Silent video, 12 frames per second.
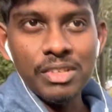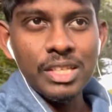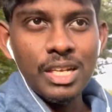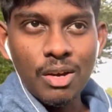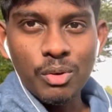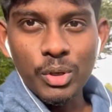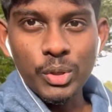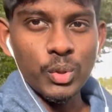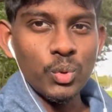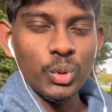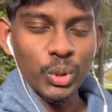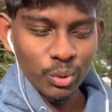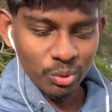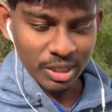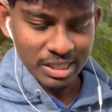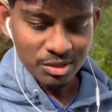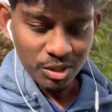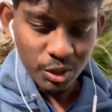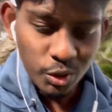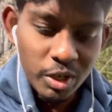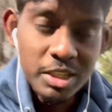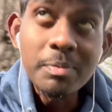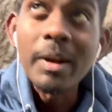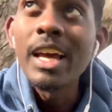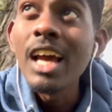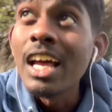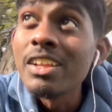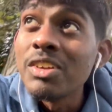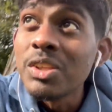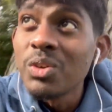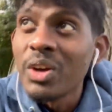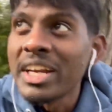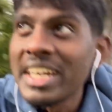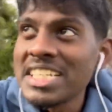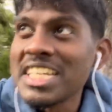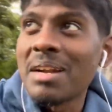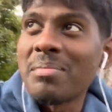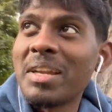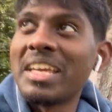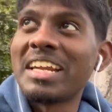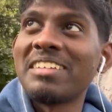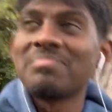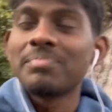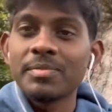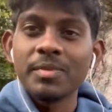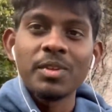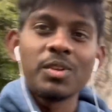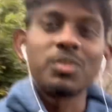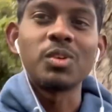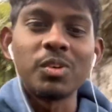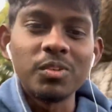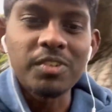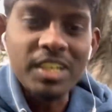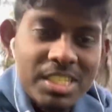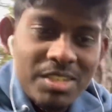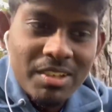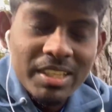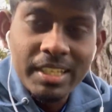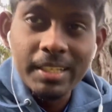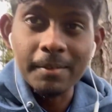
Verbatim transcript: வந்து நான் ஒரு டூ நியூ திங்ஸ் வந்து நோட்டீஸ் பண்ணேன் அதை வந்து உங்ககிட்ட ஷேர் பண்ணிக்கிறேன் ஸோ ஃபஸ்ட்டு வந்து